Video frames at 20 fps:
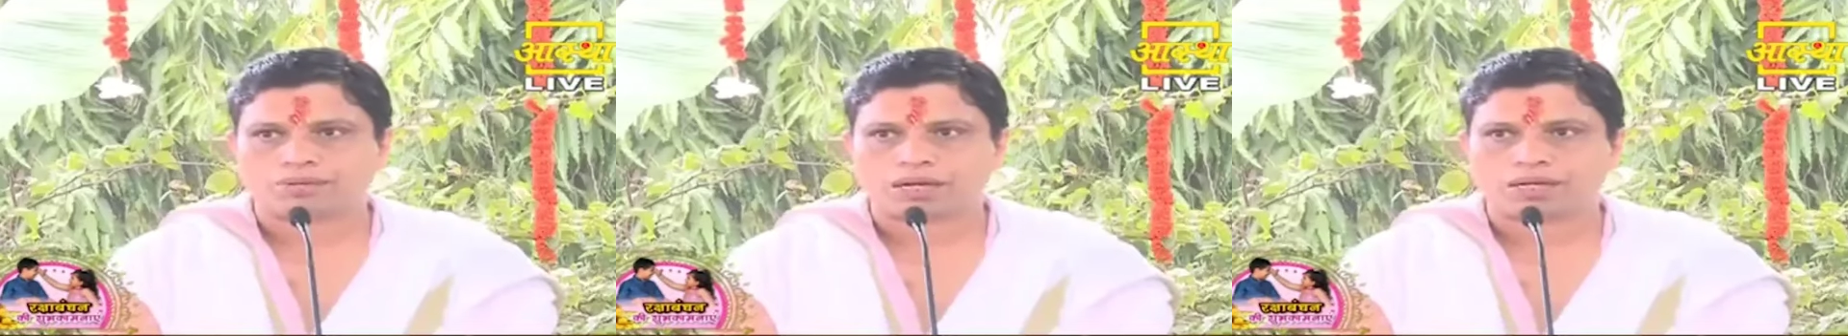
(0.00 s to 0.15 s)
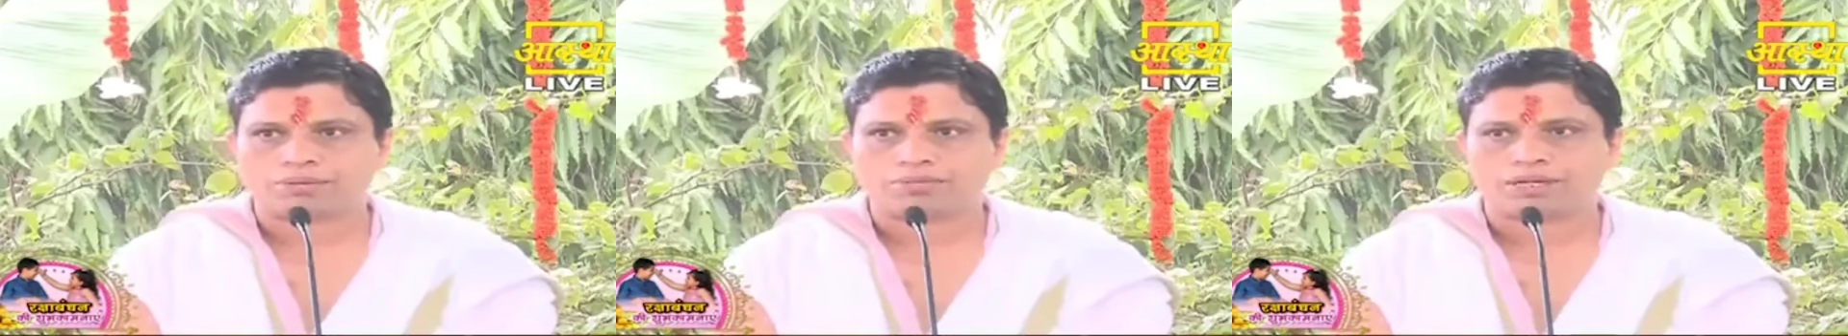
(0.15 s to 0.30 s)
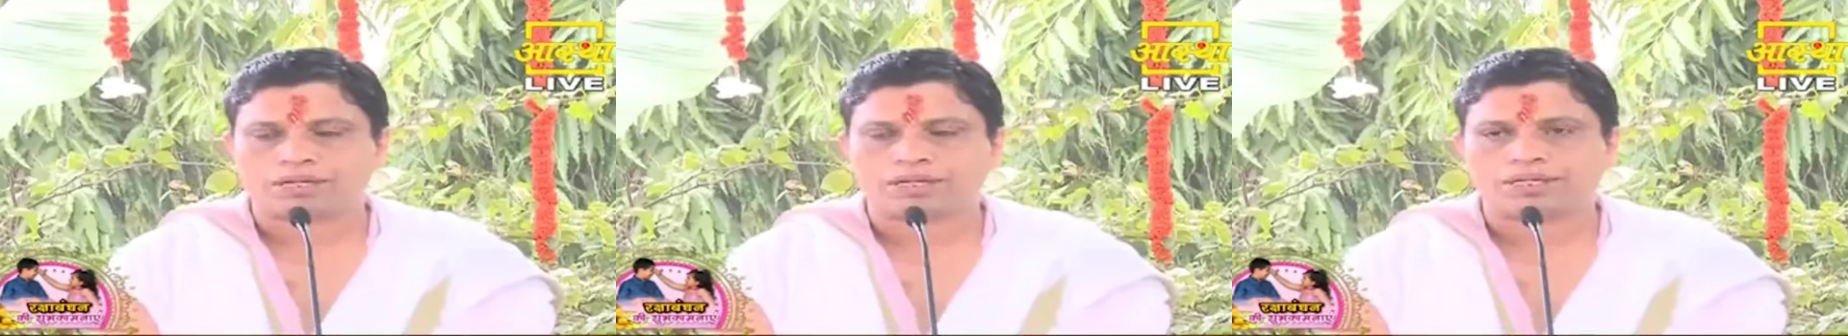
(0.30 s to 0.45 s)

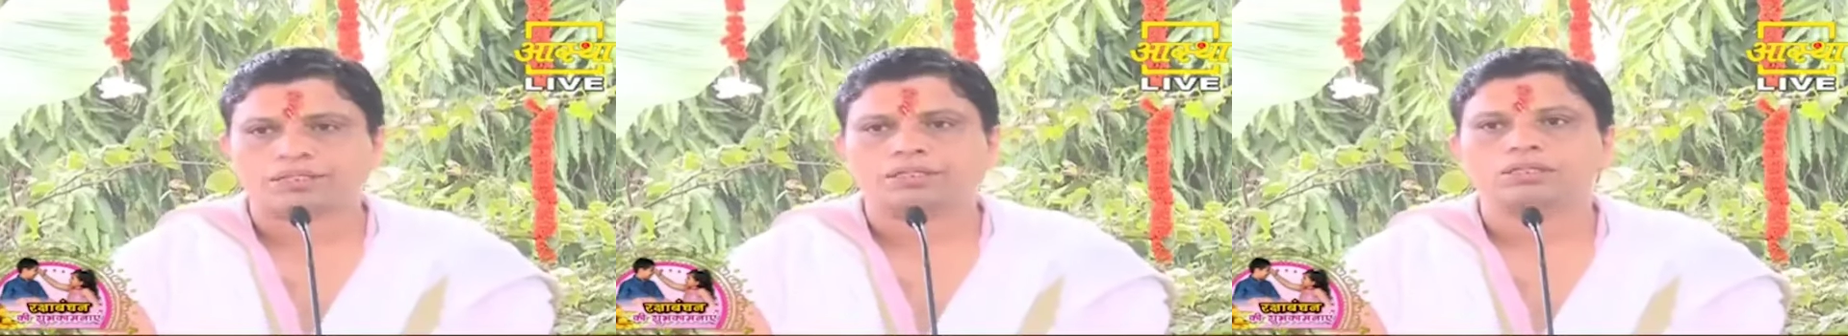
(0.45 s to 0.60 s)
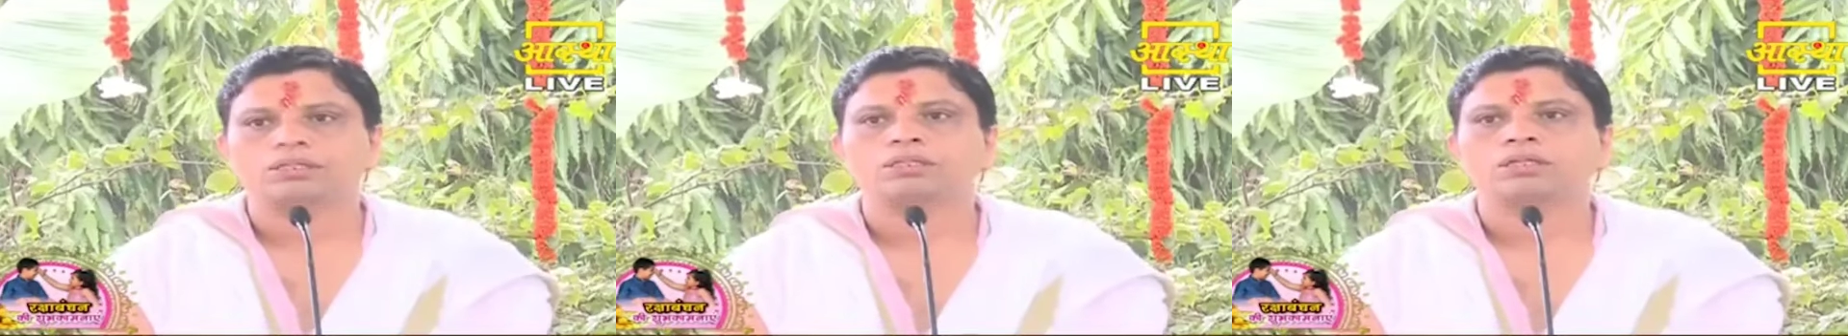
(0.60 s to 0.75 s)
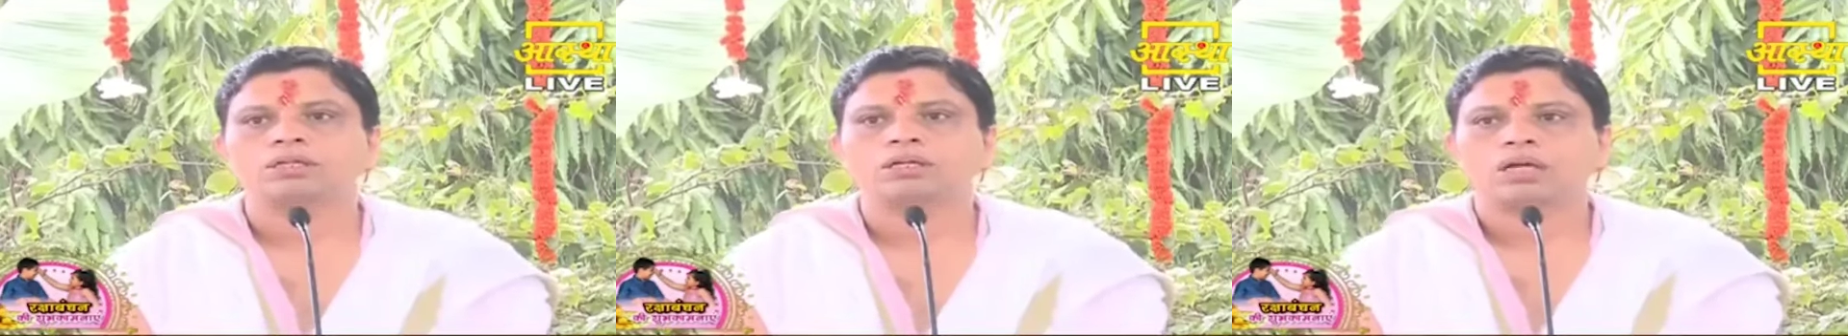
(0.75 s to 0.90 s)
भाई बहन
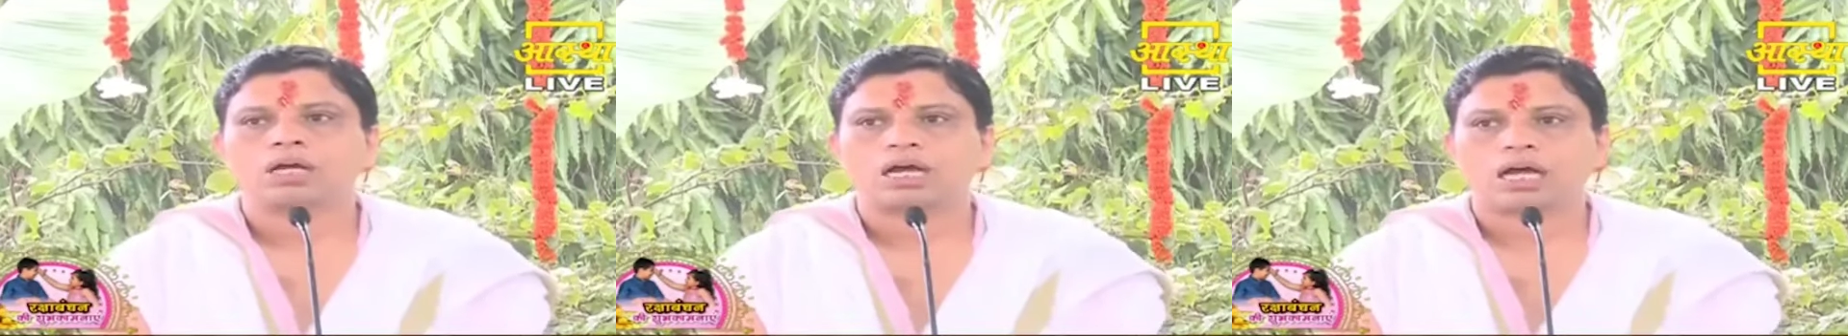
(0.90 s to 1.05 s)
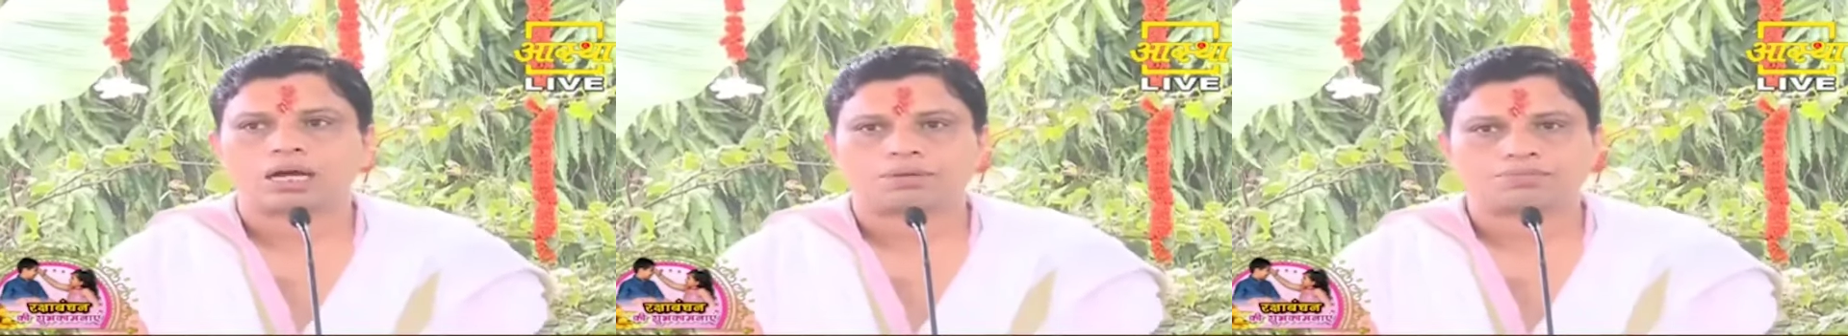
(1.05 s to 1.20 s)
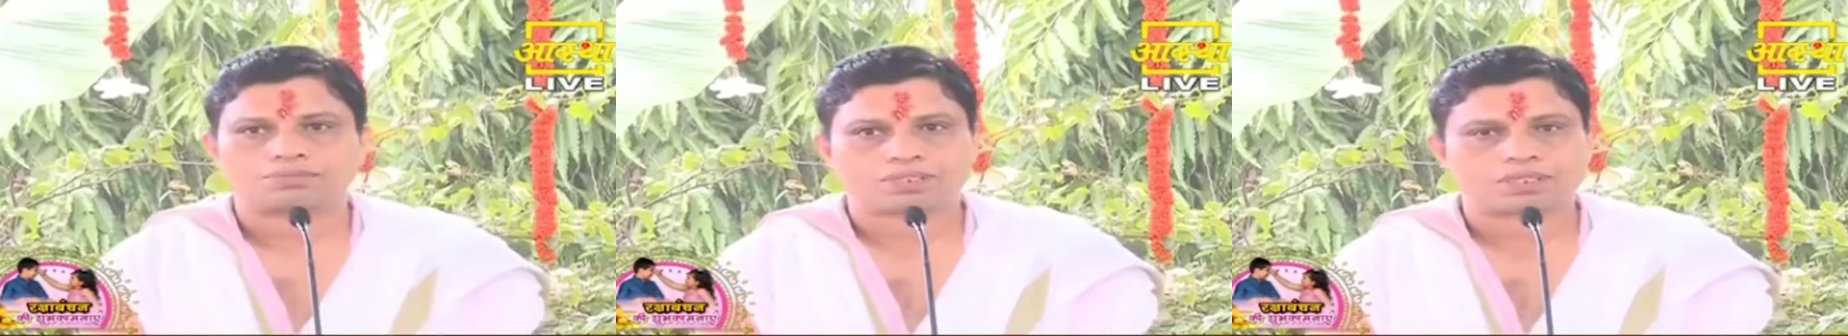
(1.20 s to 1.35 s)

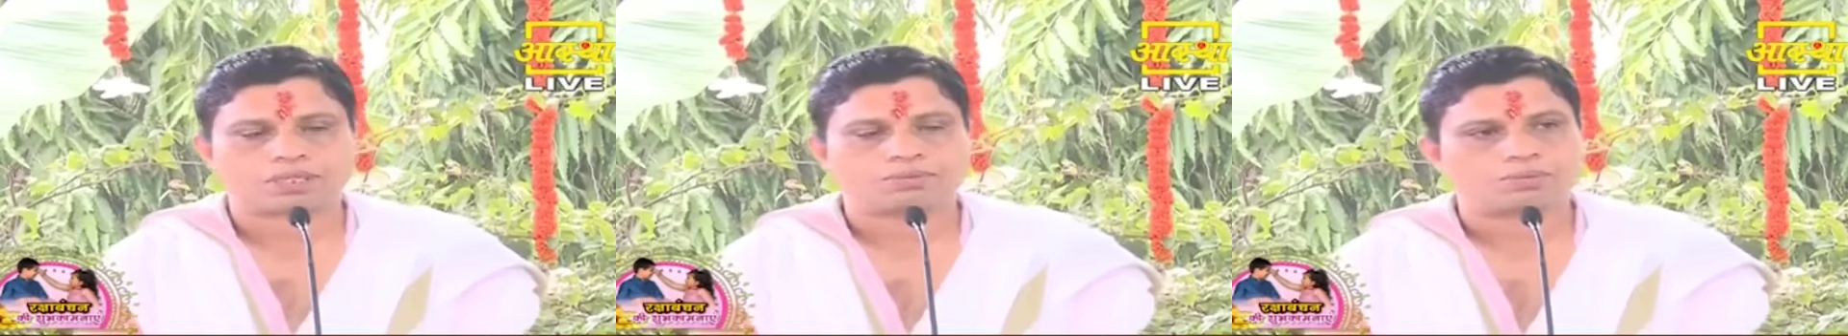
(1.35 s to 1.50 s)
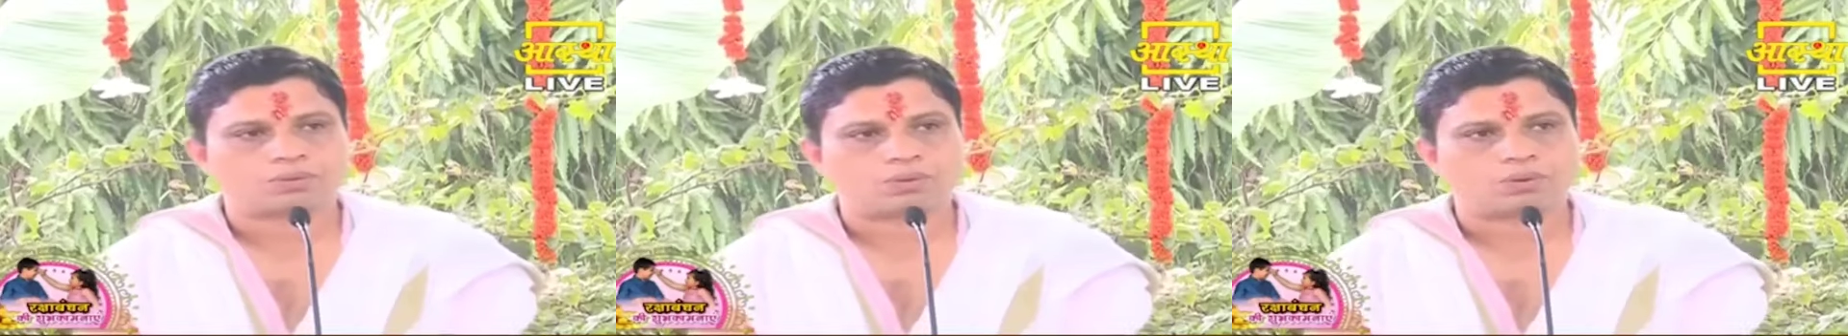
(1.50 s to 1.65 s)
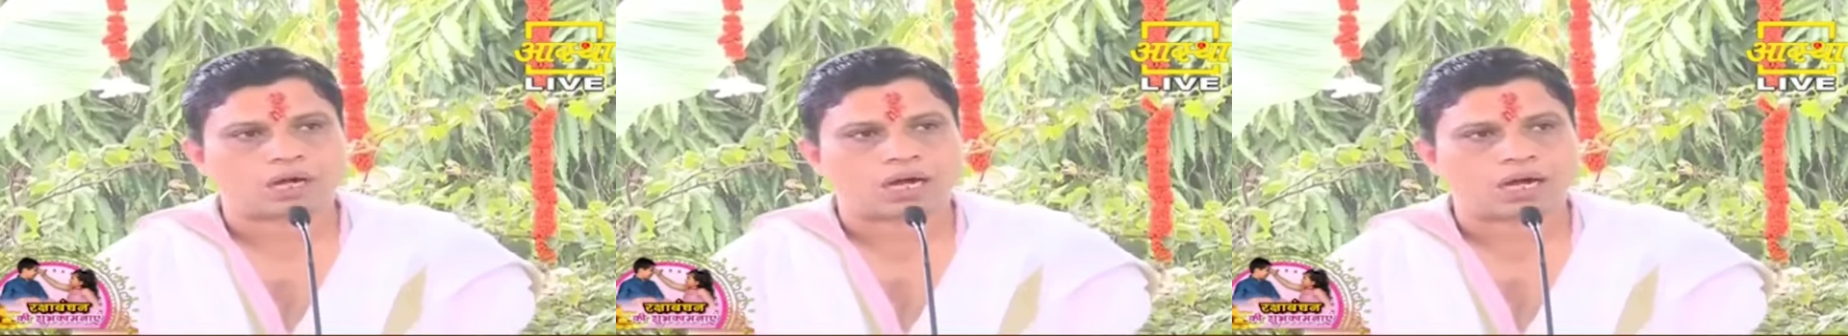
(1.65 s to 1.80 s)
आप
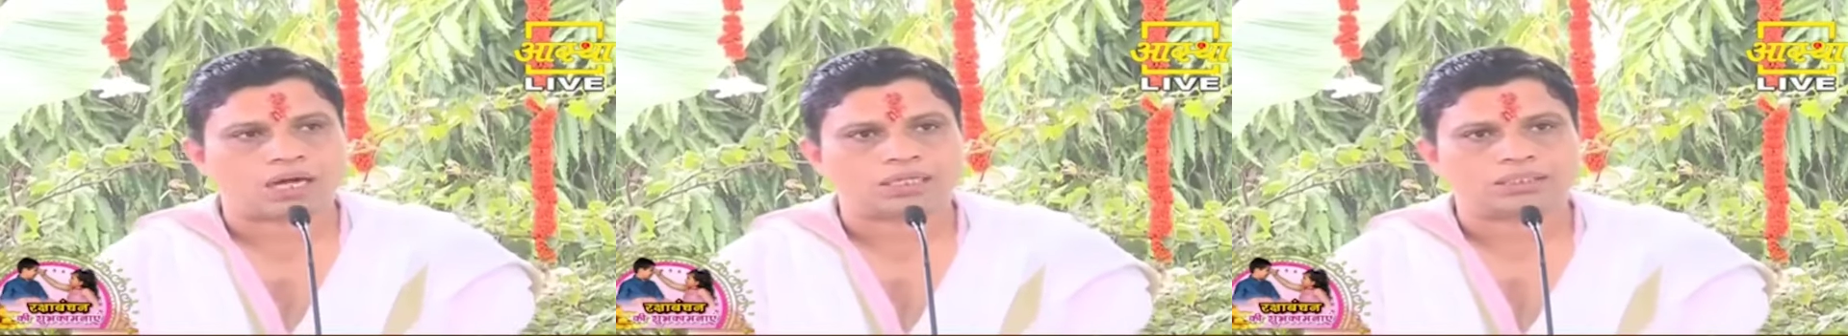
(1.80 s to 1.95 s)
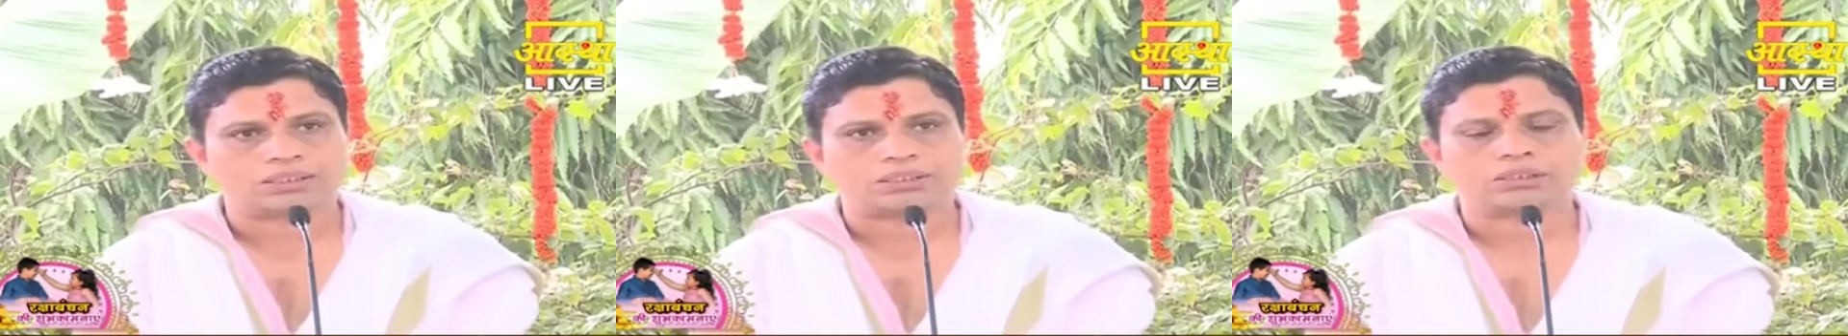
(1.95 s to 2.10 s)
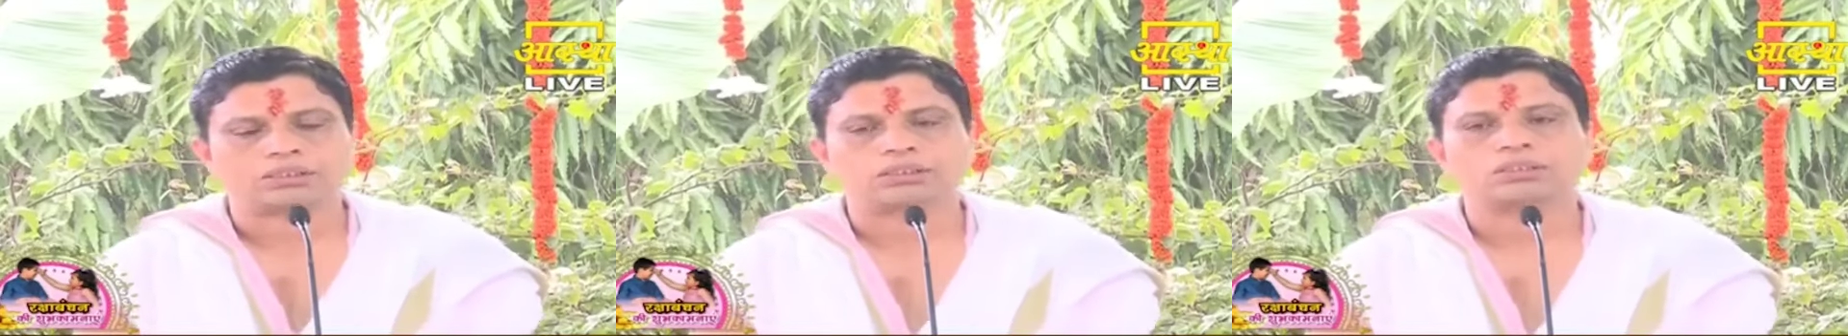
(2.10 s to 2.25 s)
सबको
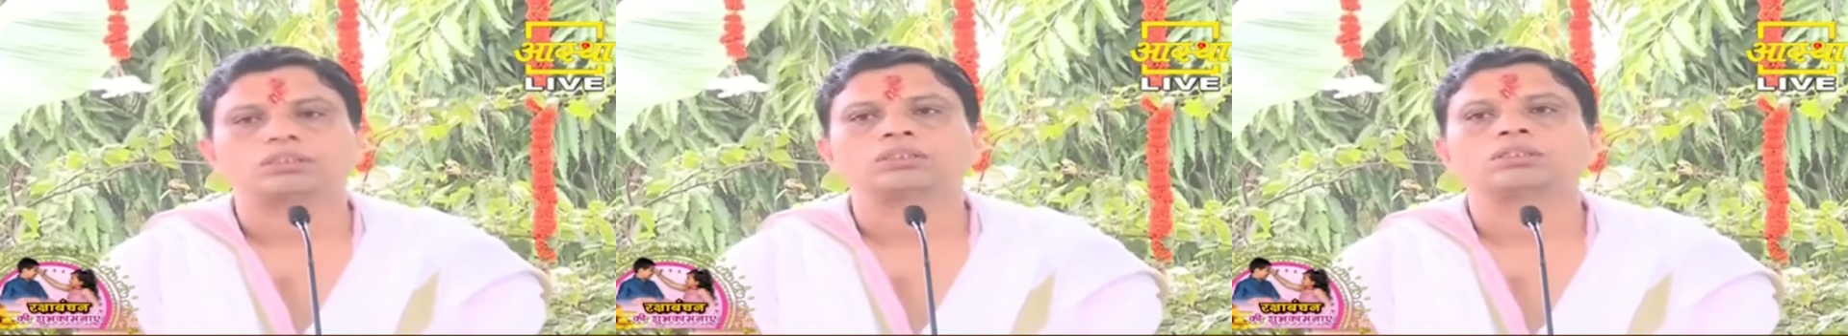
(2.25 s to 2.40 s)
आज